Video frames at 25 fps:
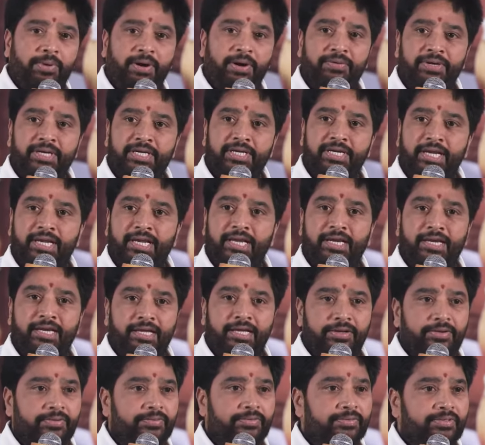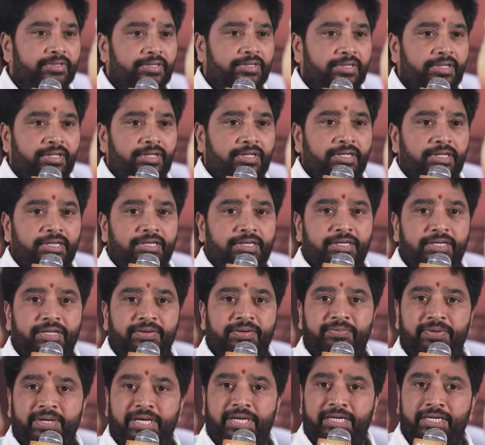పవన్ కళ్యాణ్ గారు
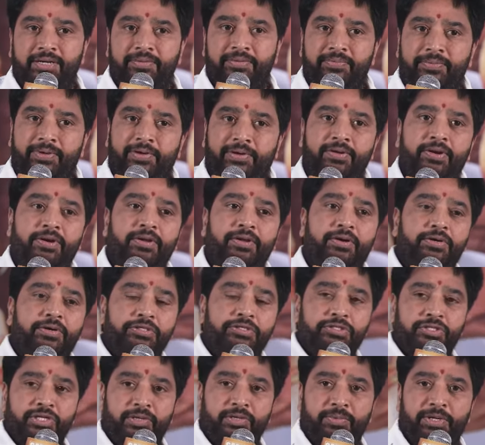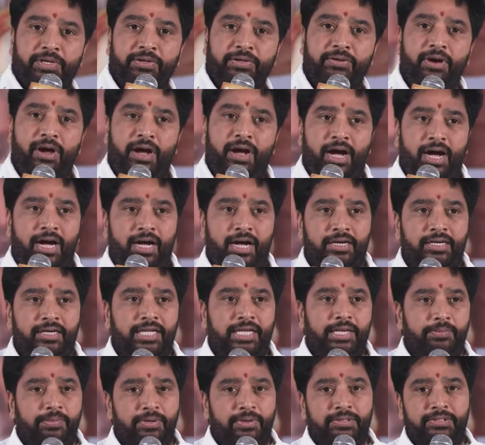డెఫినెట్గా పవర్లోకి వస్తాం మనం ఆ
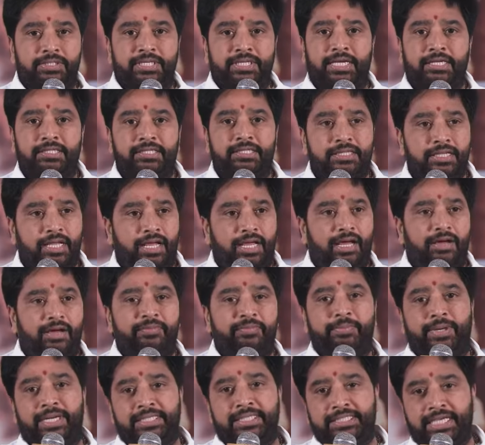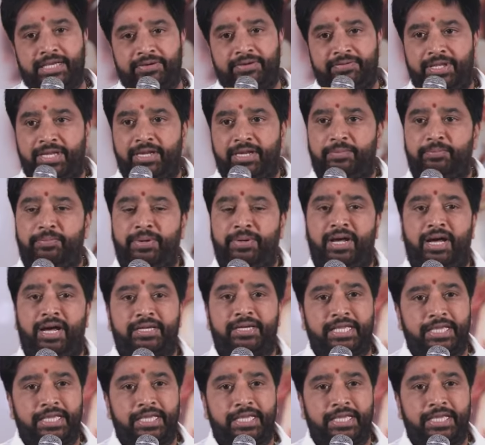టైంలో చేస్తే ఆ మజా వేరబ్బా ఆ